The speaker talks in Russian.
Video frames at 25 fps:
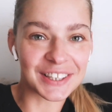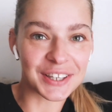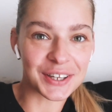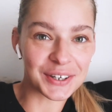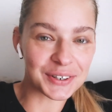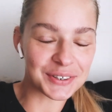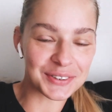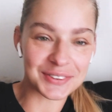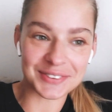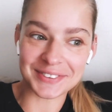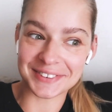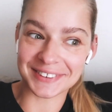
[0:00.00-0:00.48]

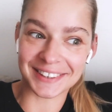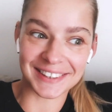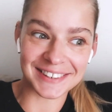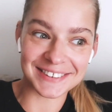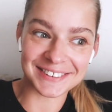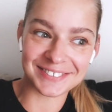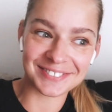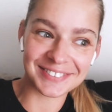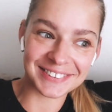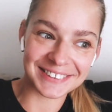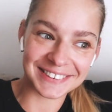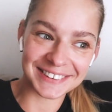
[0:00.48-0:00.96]
Я говорю,
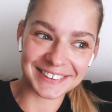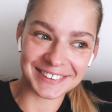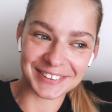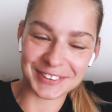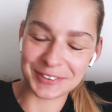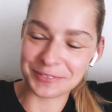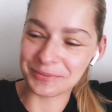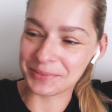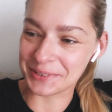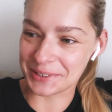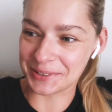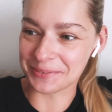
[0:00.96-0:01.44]
здравствуйте. Я
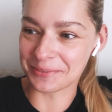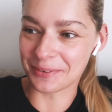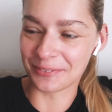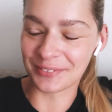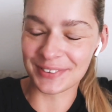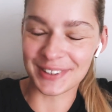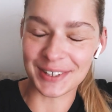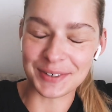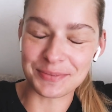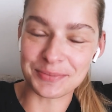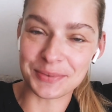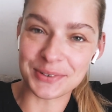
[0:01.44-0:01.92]
говорю, почему
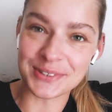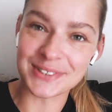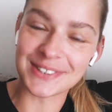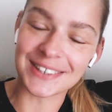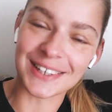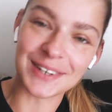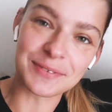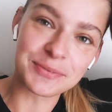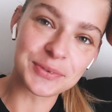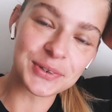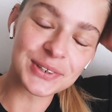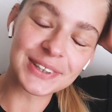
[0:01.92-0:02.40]
вы так
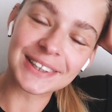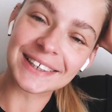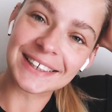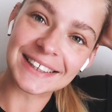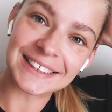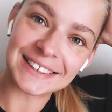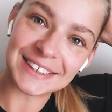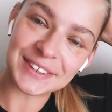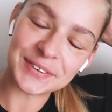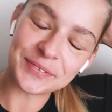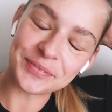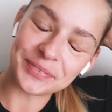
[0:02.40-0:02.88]
поздно
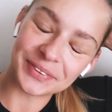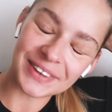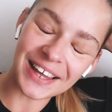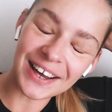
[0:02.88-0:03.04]
работаете?